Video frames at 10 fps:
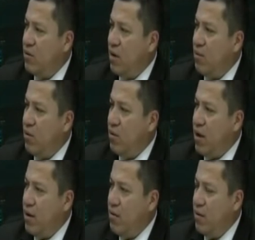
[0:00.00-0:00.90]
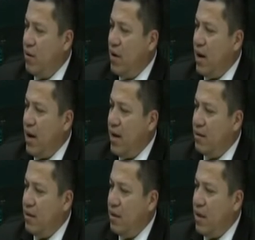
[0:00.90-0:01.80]
salvadoreño a
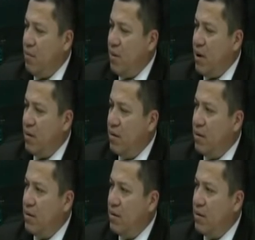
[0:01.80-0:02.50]
este tema.